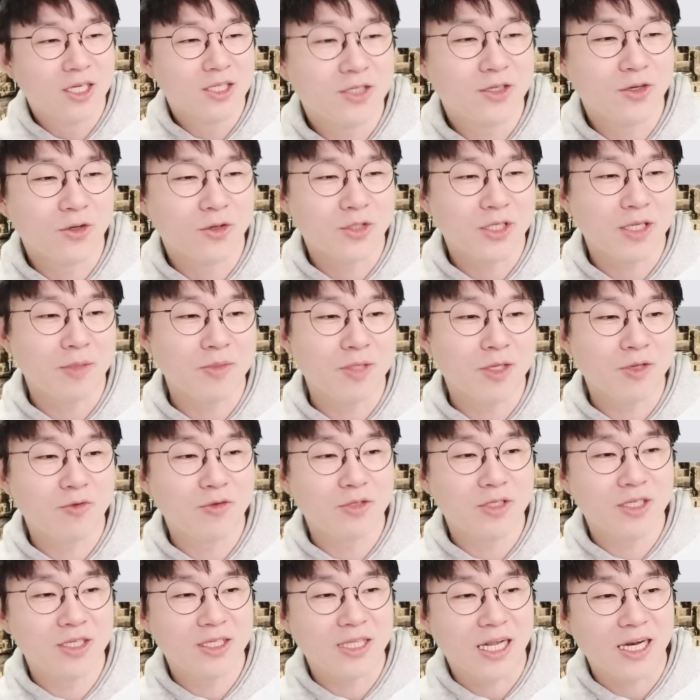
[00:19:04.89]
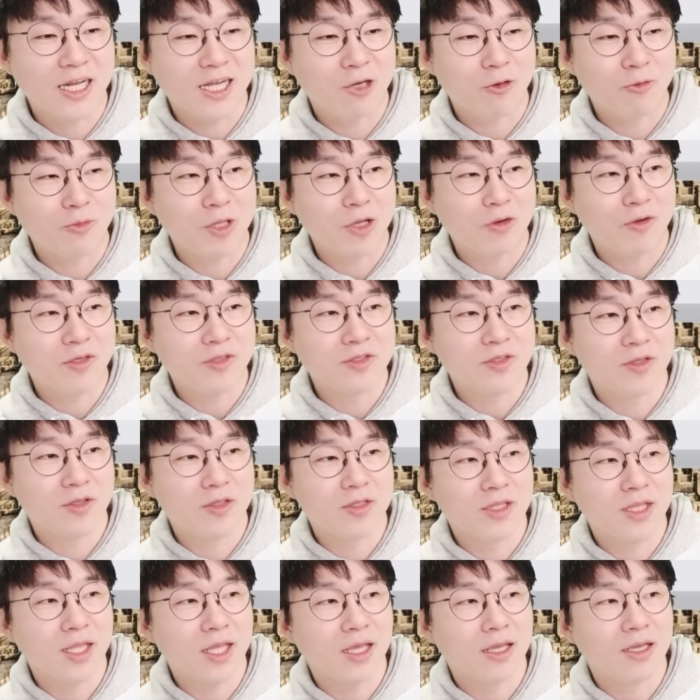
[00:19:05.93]
서로 삼개국이 날카롭다고 할 수
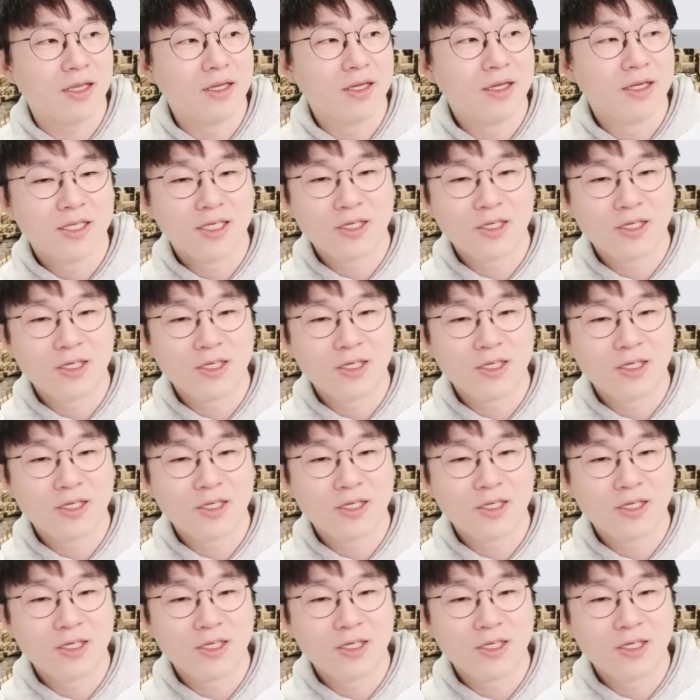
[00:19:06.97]
있는데